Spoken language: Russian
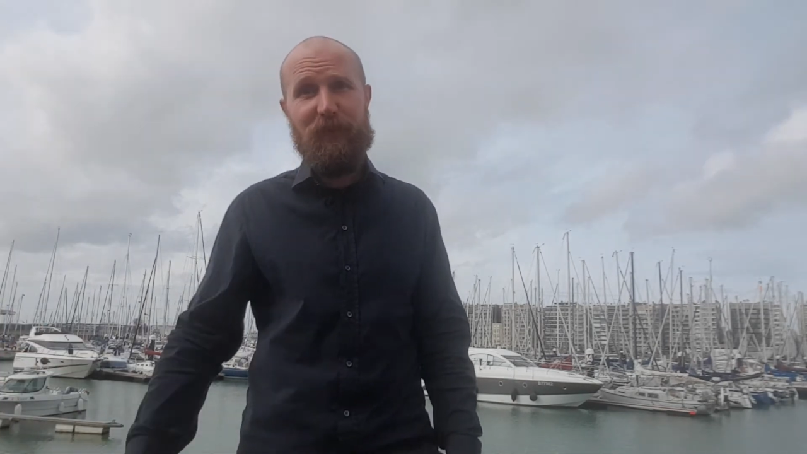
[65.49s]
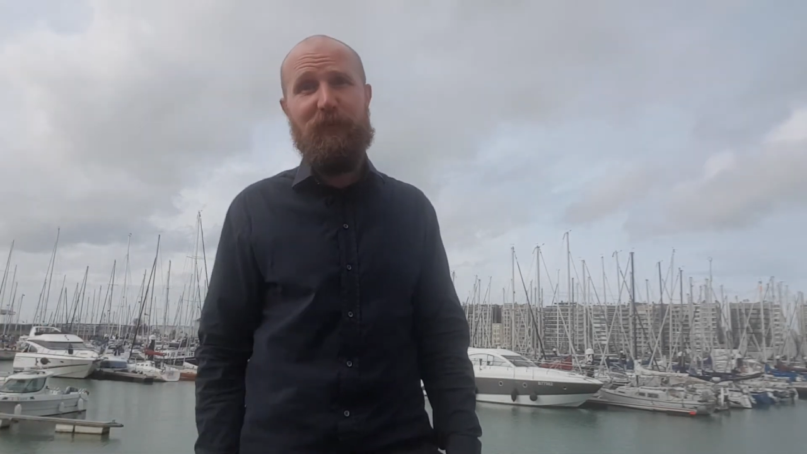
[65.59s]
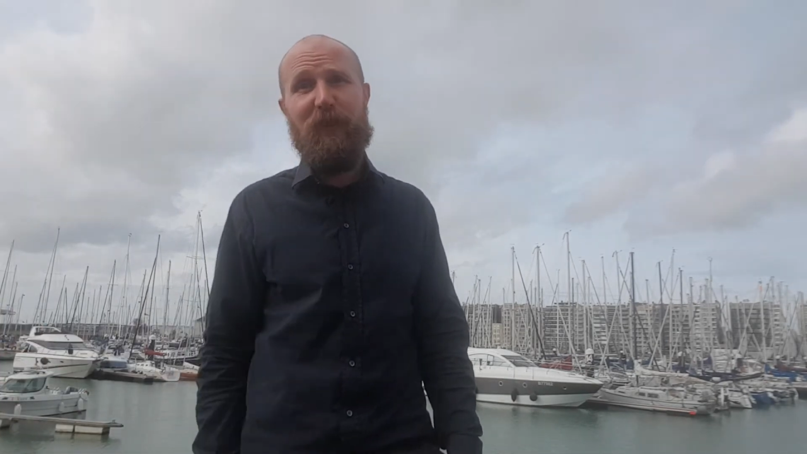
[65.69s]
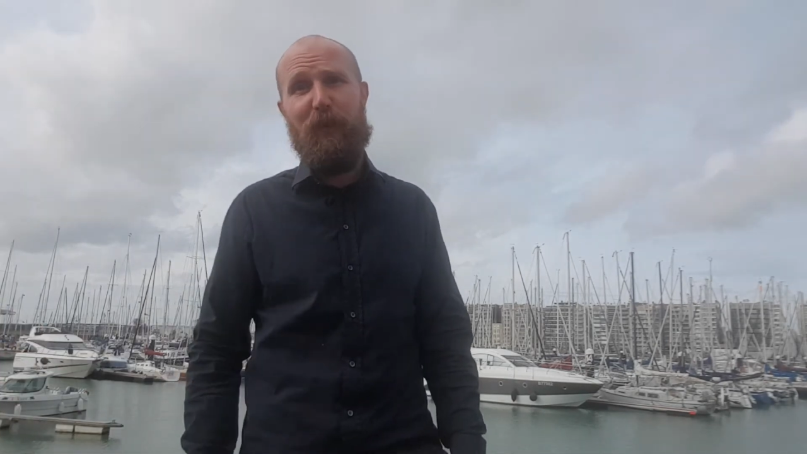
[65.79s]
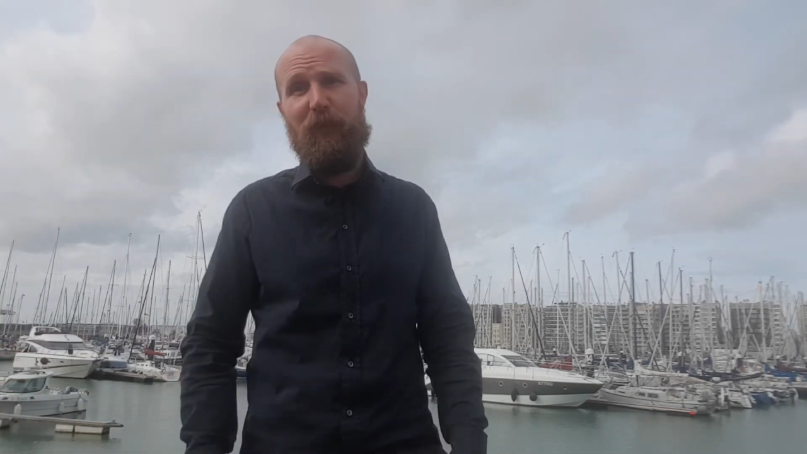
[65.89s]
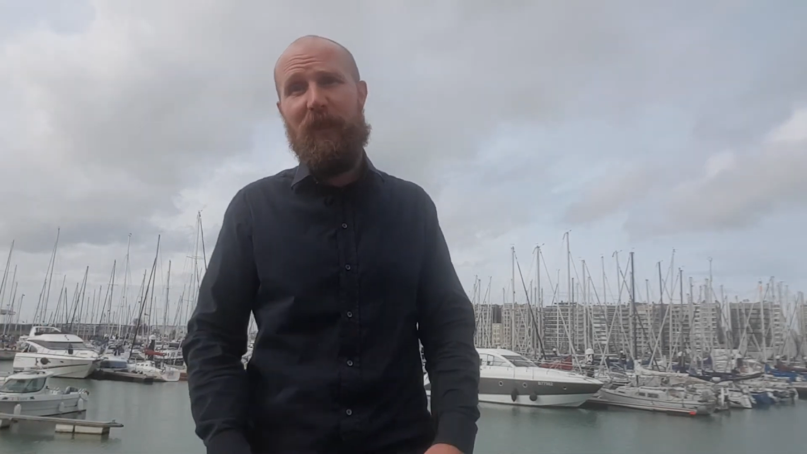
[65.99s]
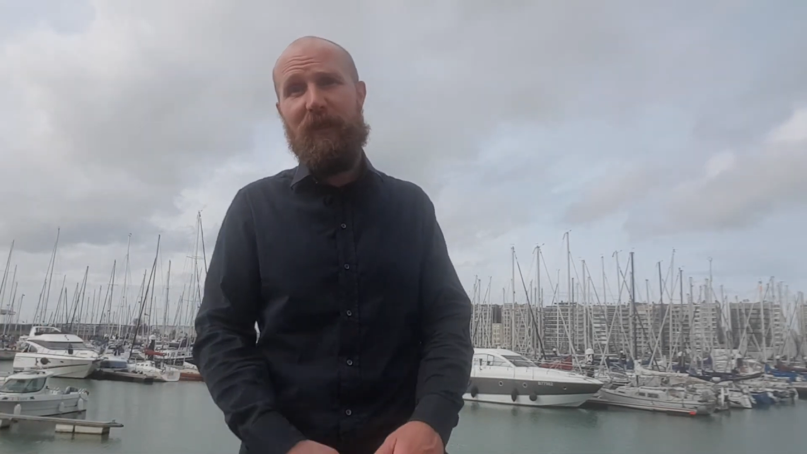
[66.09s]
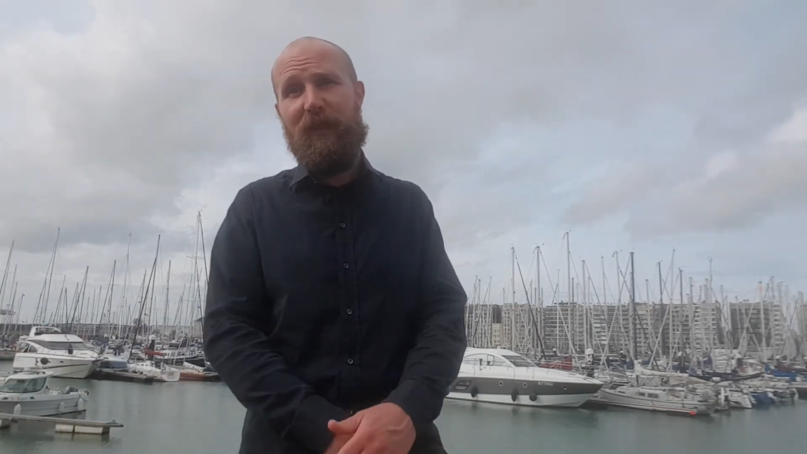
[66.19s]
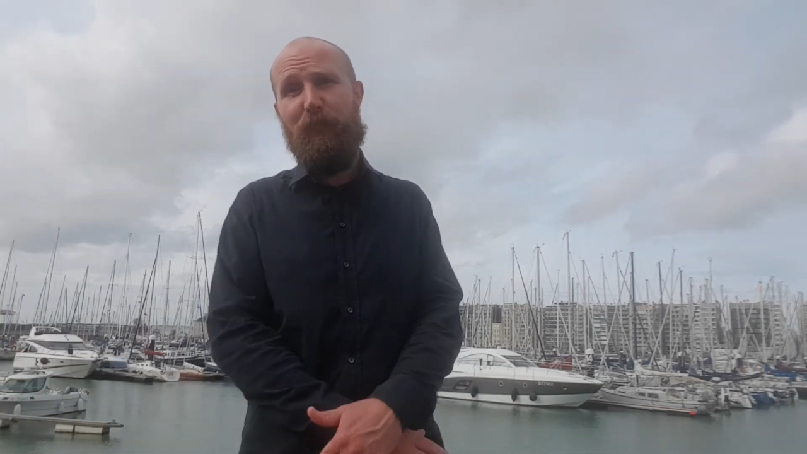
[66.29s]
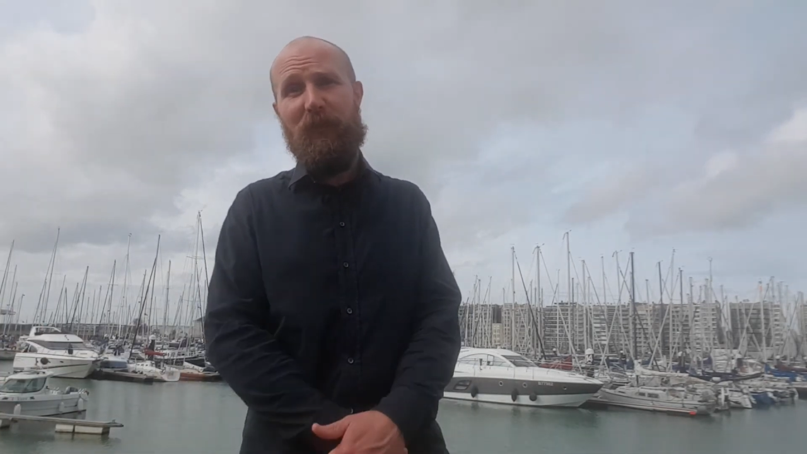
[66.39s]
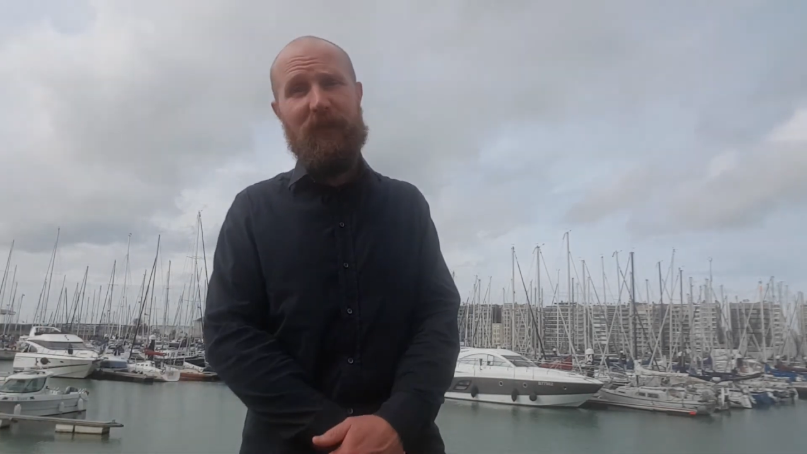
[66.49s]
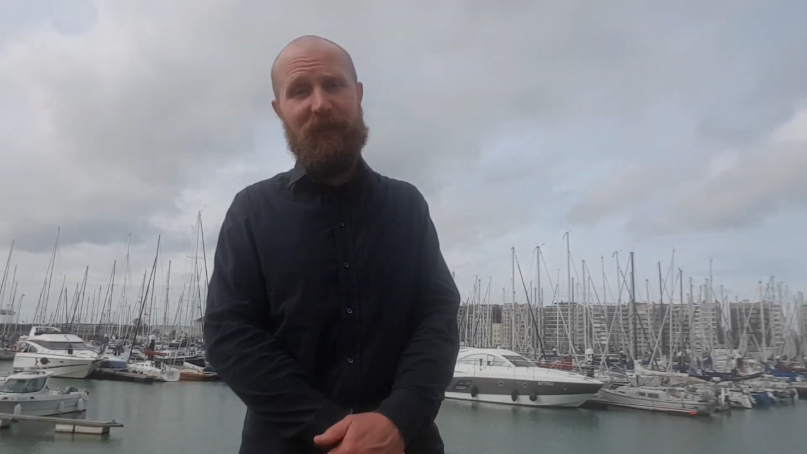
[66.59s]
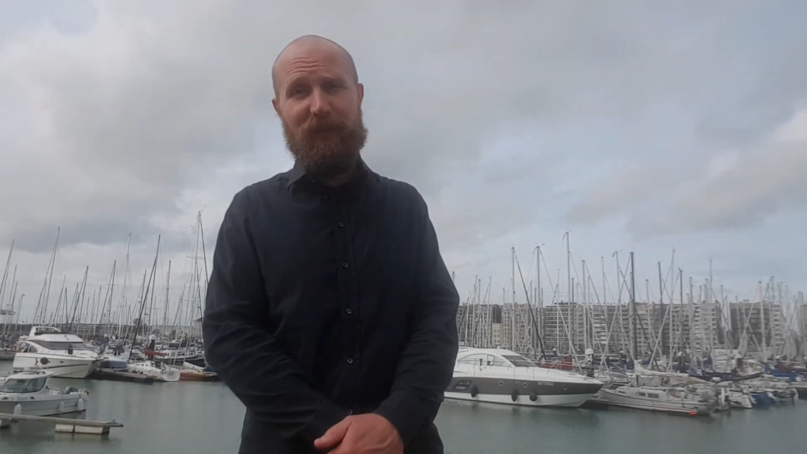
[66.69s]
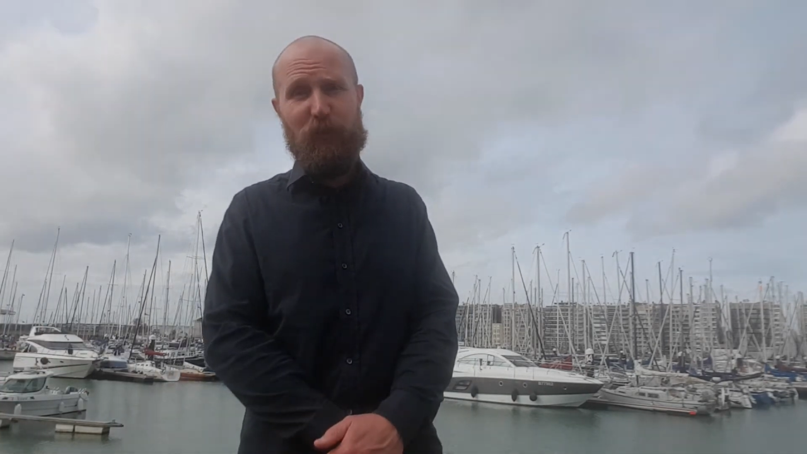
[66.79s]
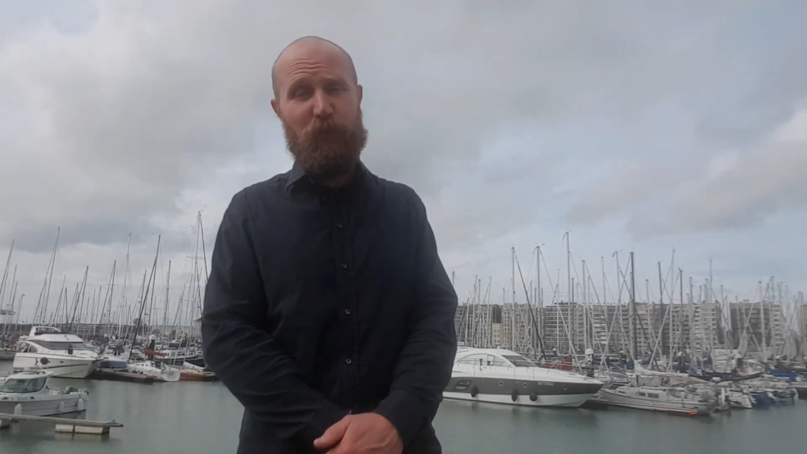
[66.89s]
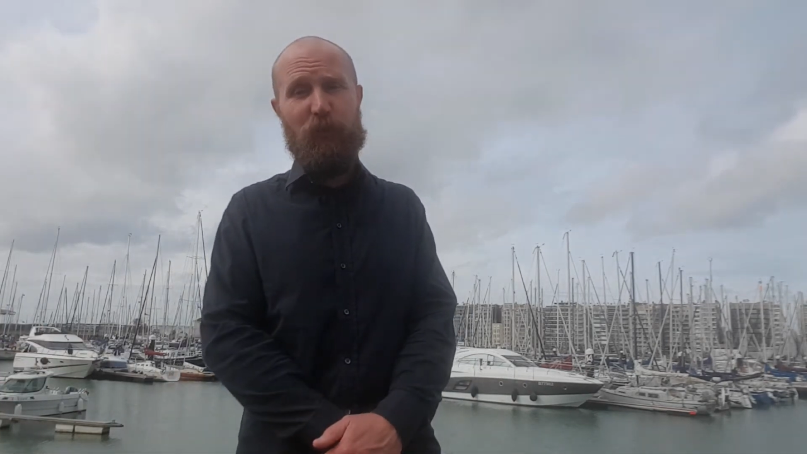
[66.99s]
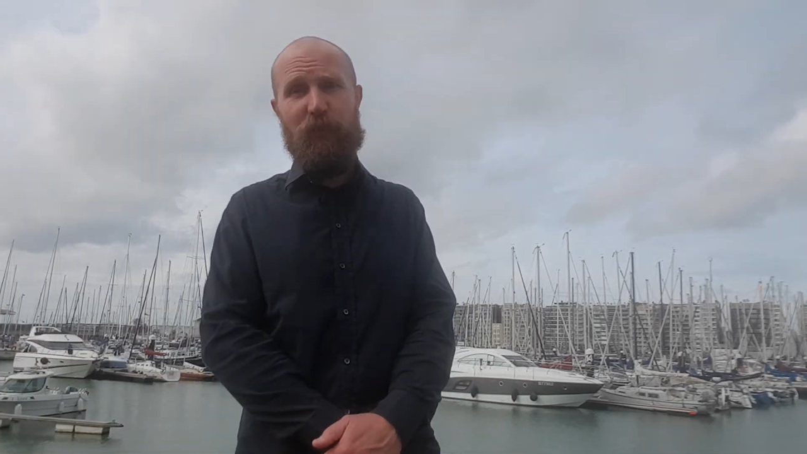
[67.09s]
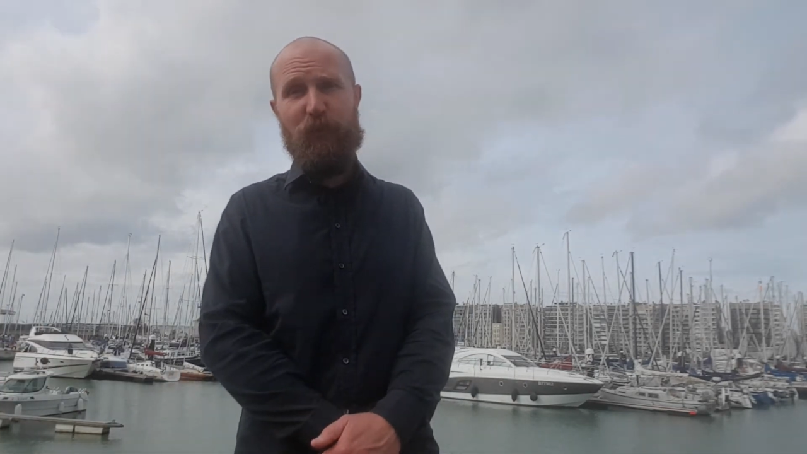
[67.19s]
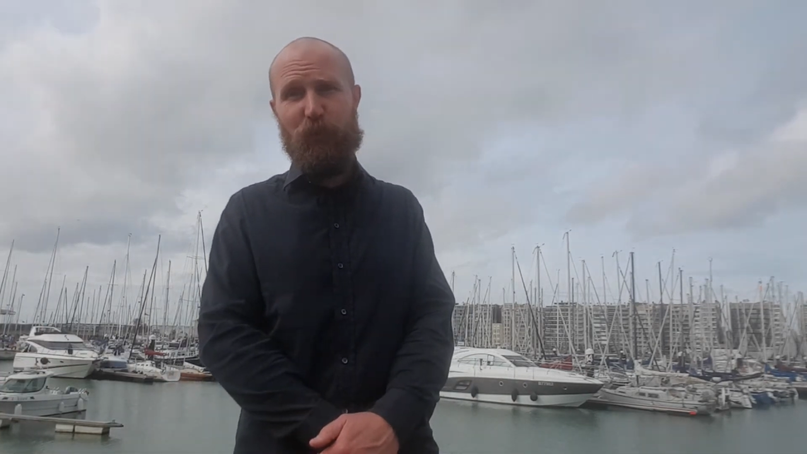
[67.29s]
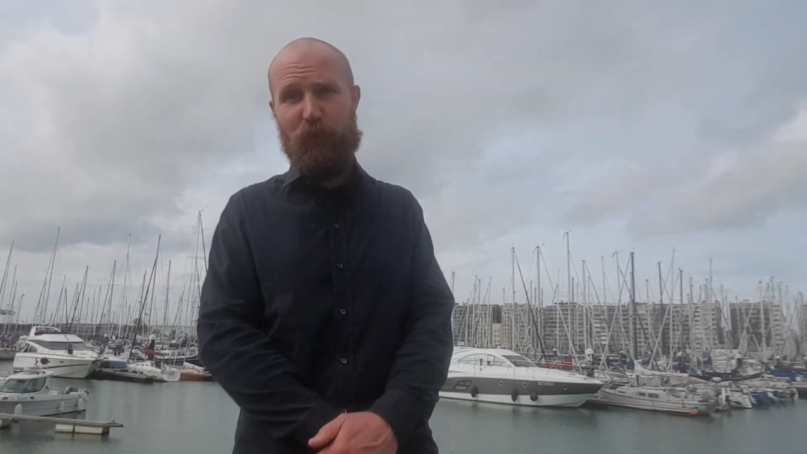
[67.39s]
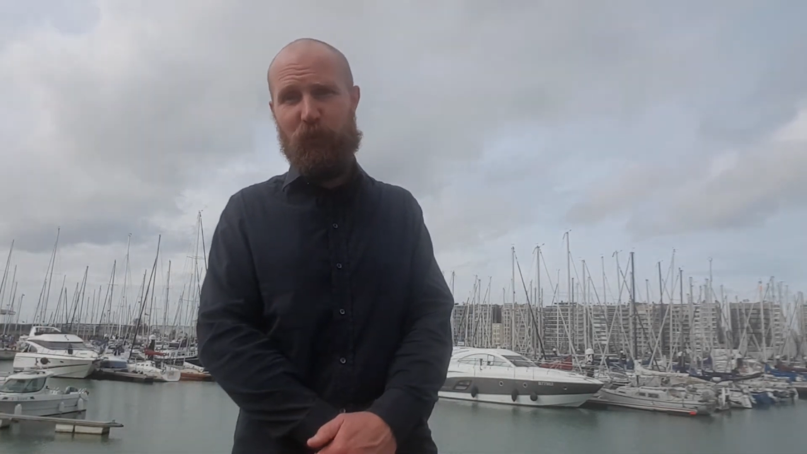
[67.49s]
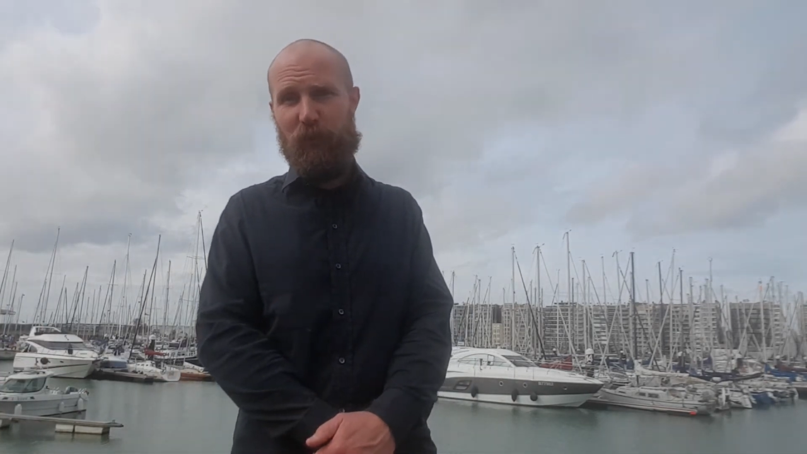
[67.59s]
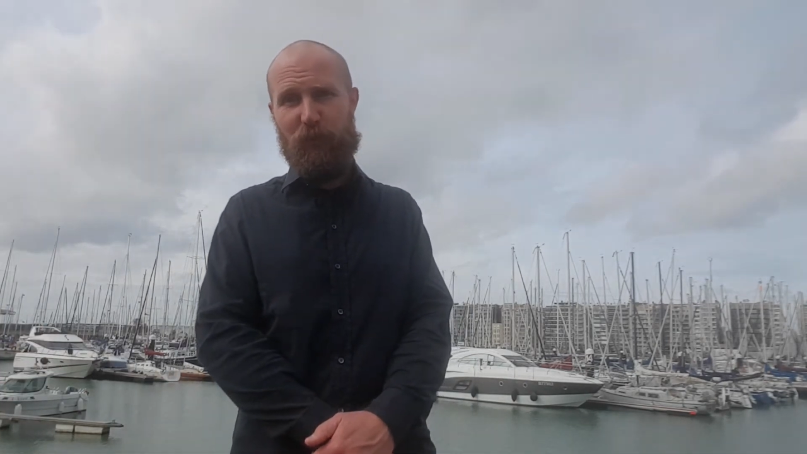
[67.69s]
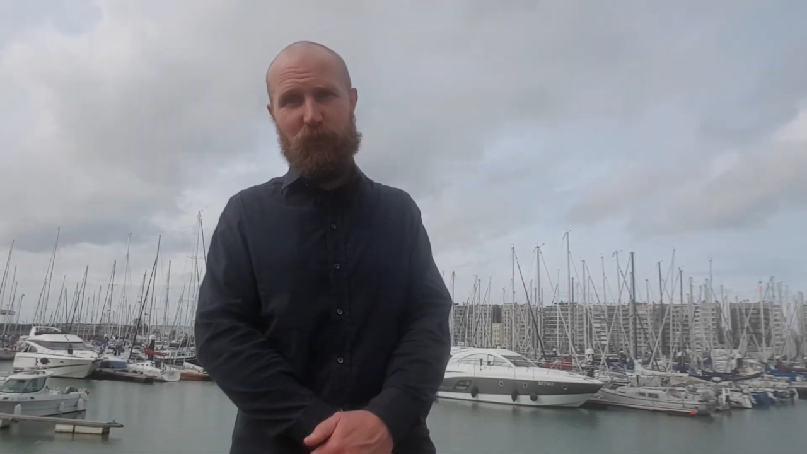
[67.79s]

называемые арт-объекты ничего не стоит.